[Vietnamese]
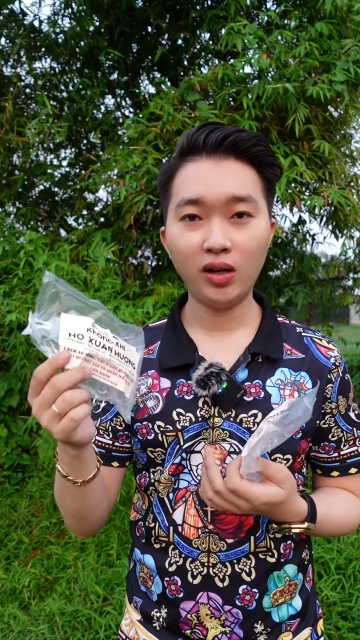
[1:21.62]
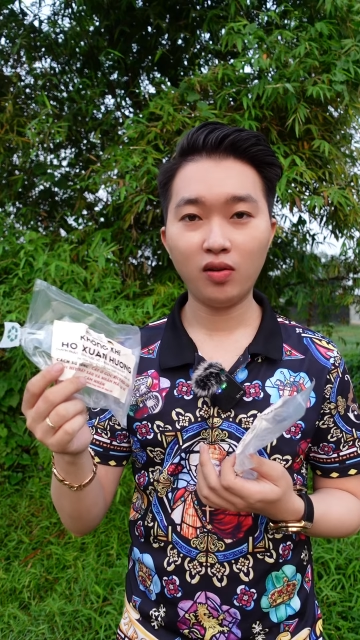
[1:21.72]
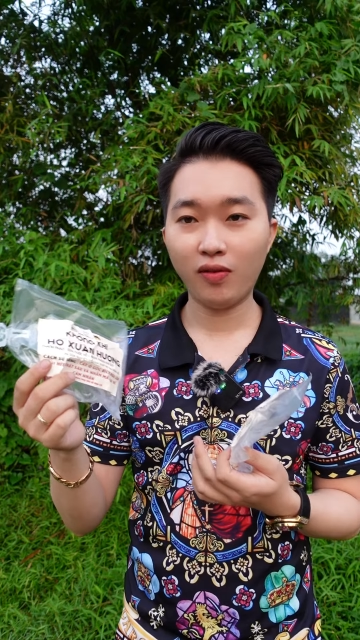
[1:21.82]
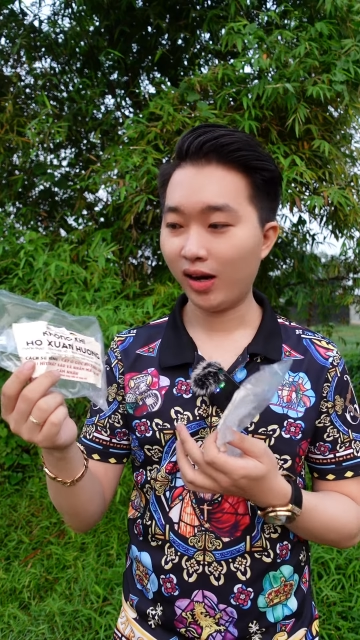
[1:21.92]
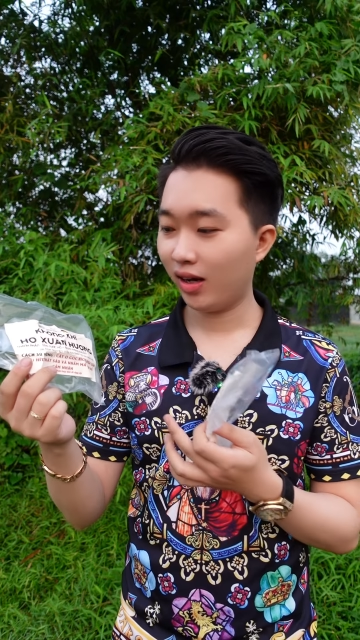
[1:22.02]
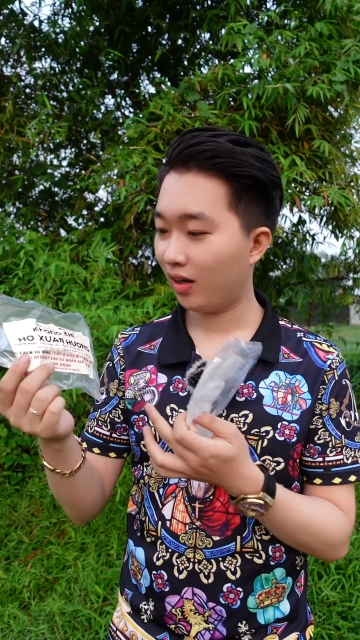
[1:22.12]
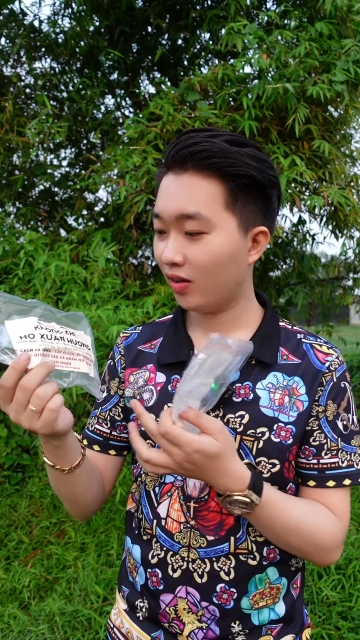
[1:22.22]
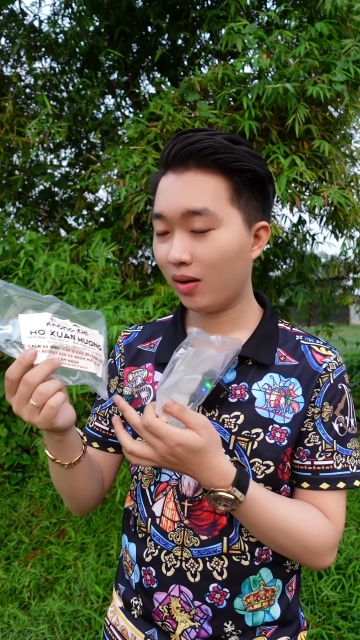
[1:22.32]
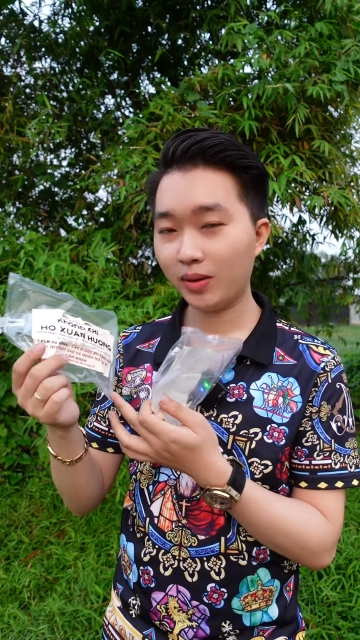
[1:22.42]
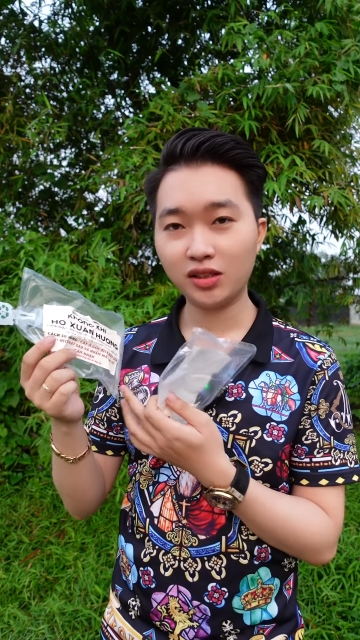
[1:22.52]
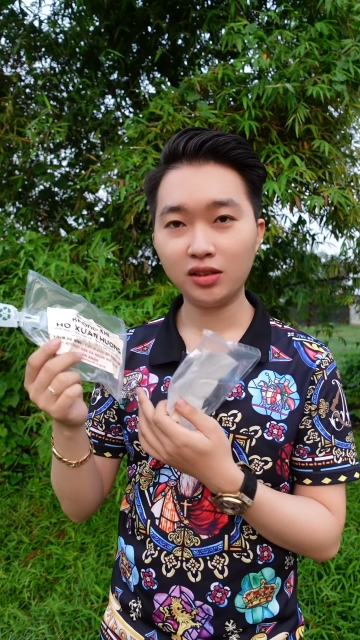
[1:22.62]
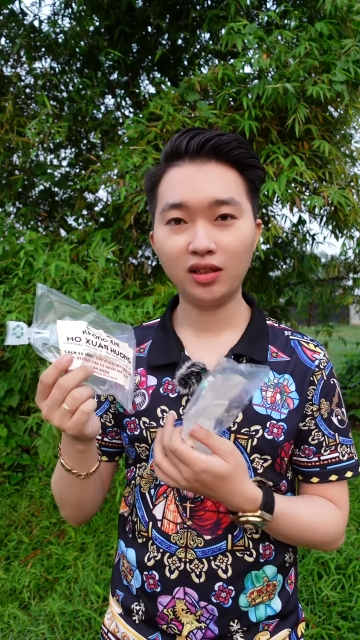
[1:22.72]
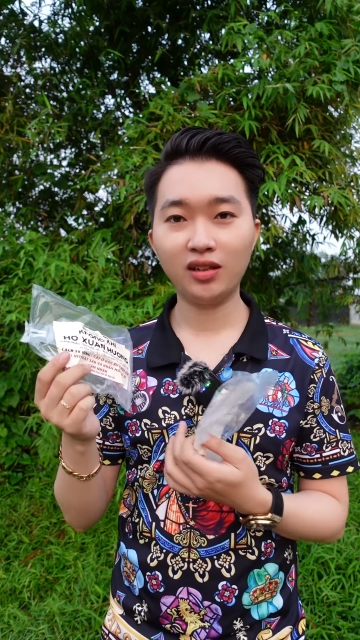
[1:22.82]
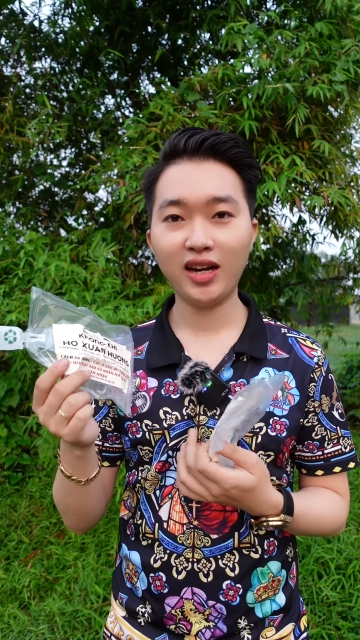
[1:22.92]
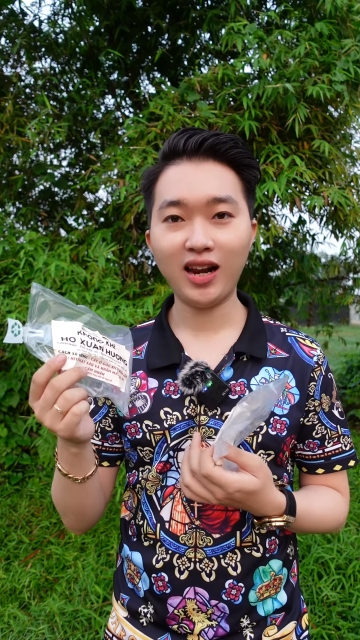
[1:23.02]
biết có phải là đó giờ mình chưa
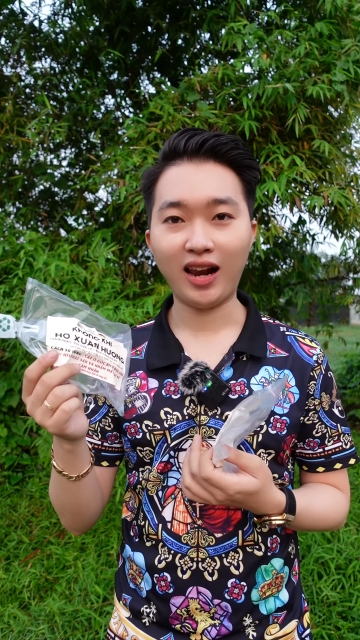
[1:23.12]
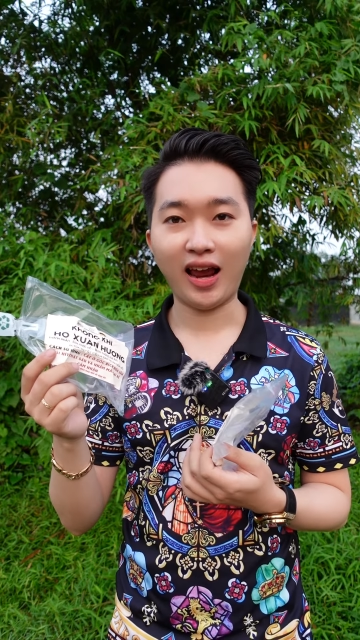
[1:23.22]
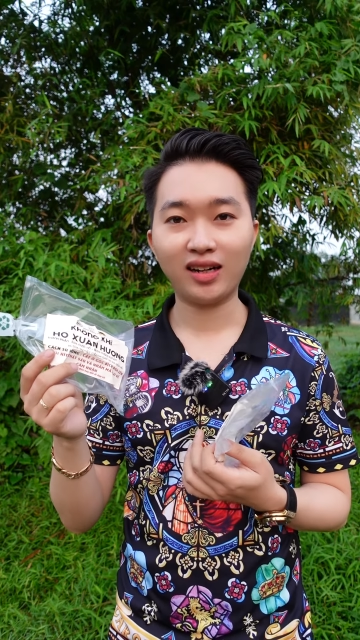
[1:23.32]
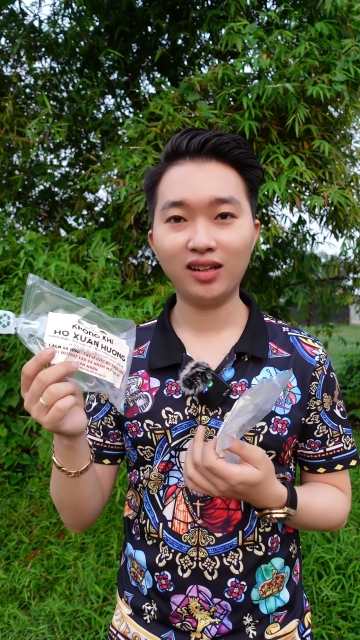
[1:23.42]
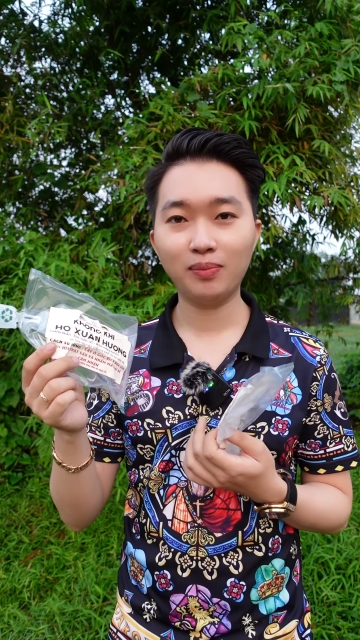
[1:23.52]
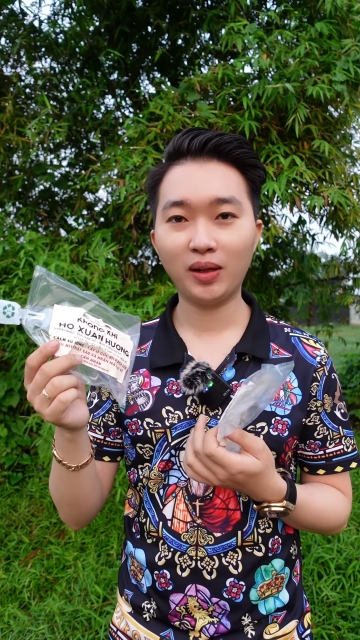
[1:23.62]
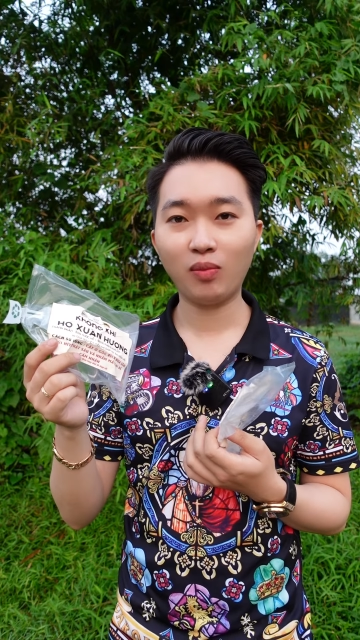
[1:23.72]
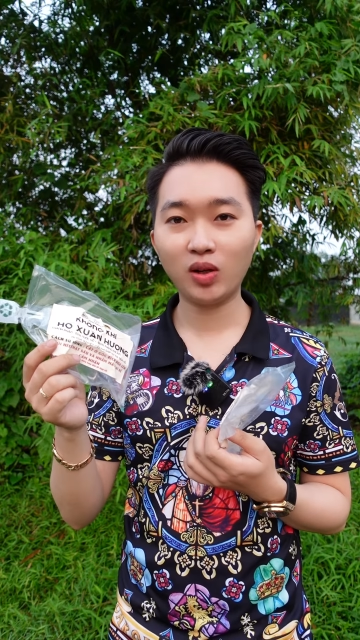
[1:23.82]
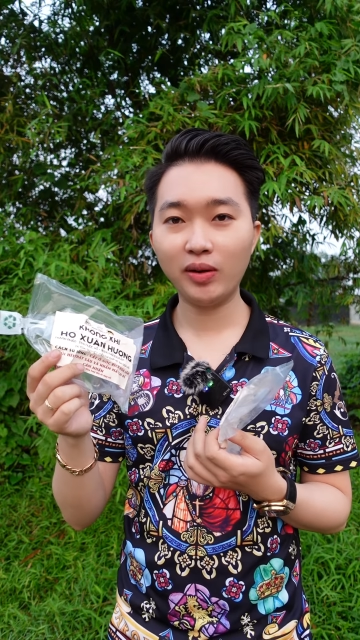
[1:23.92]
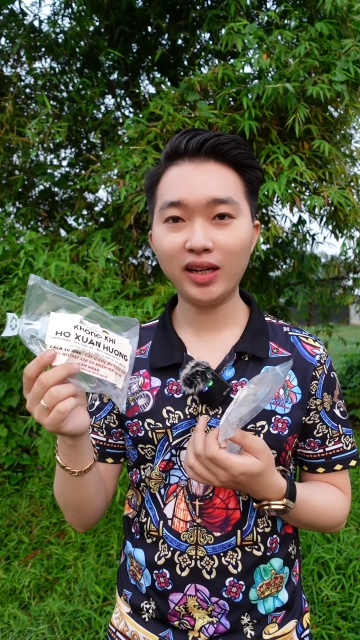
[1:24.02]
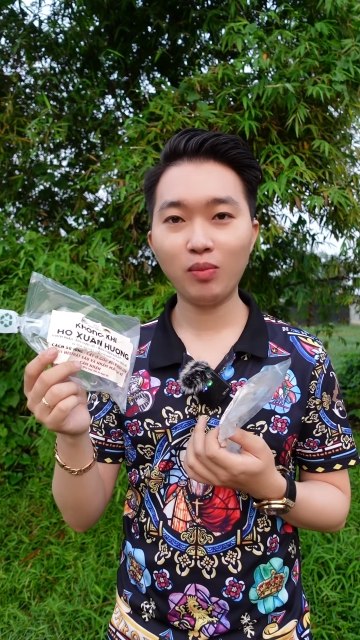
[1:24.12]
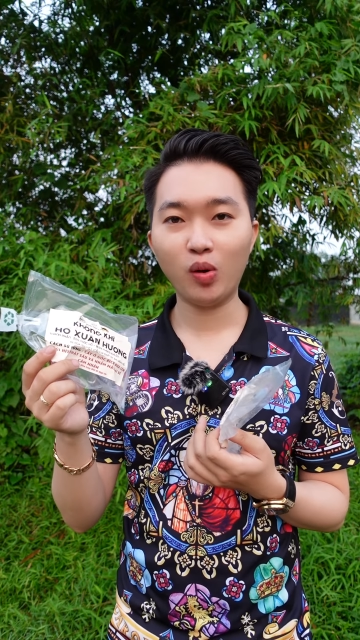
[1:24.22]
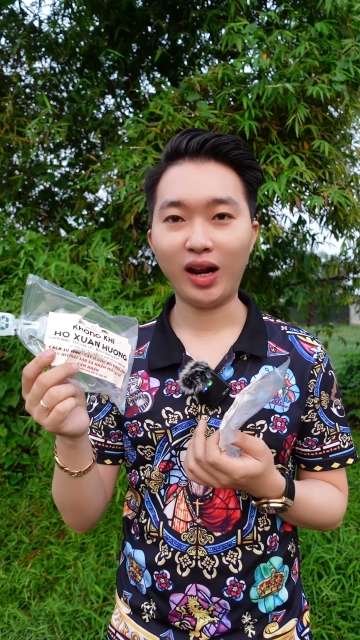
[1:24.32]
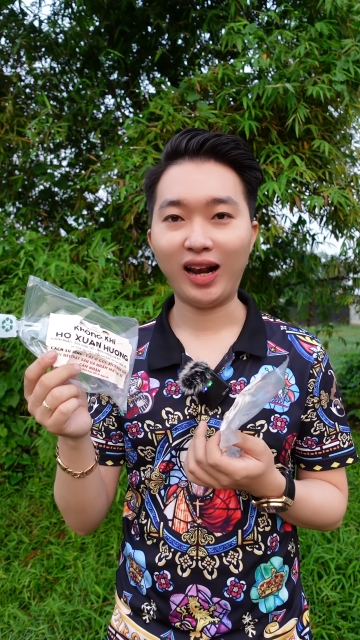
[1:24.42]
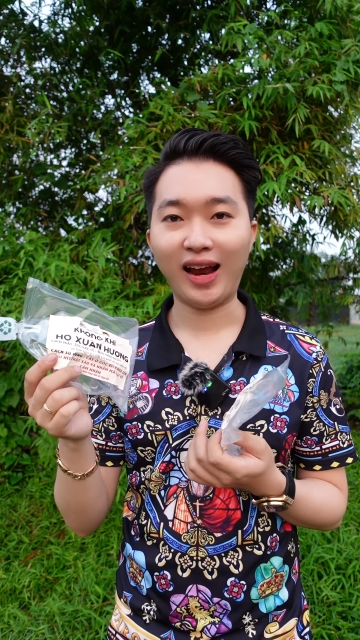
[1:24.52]
từng đi Đà Lạt nên mình không có biết cái
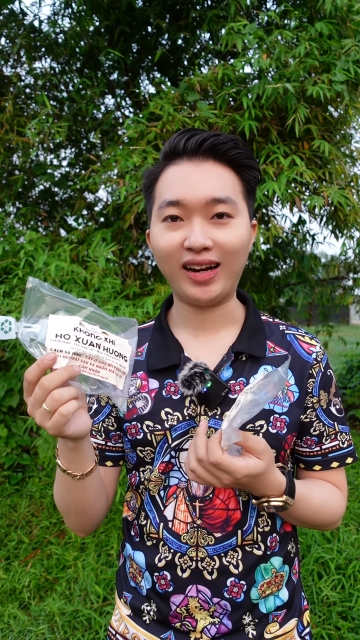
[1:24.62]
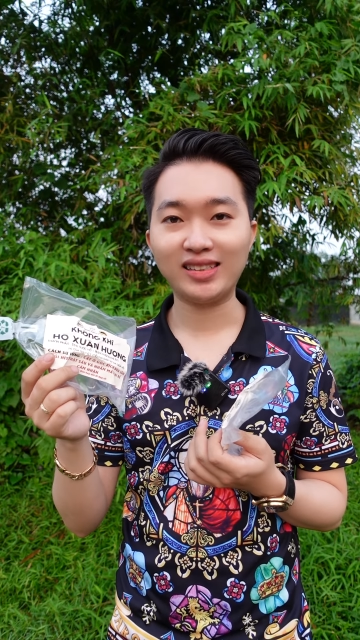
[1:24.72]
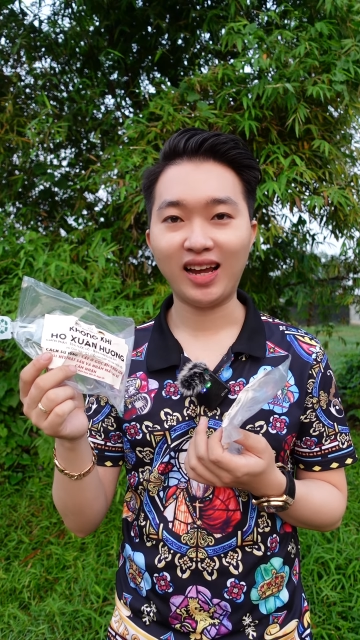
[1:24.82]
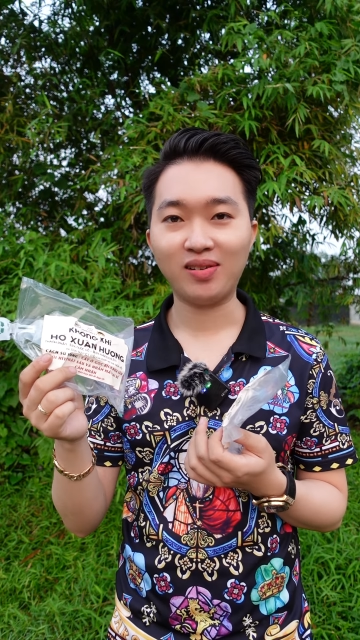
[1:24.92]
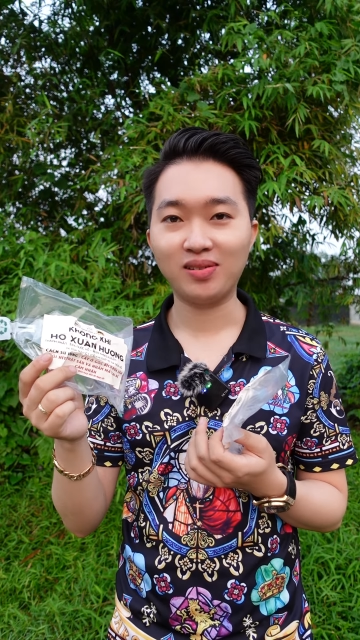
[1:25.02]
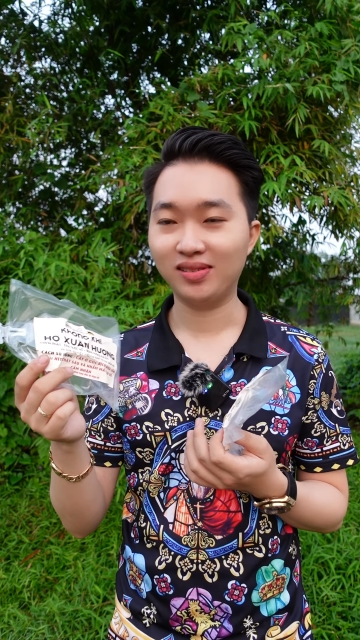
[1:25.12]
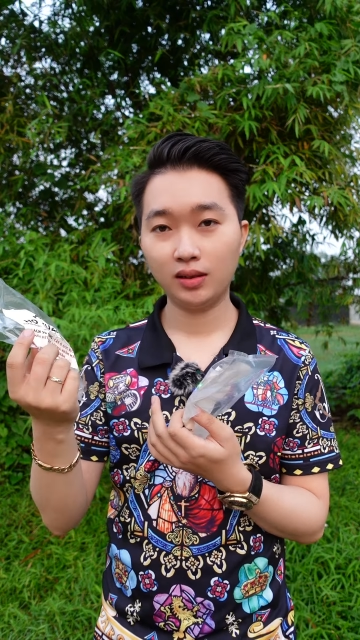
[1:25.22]
mùi Đà Lạt ra sao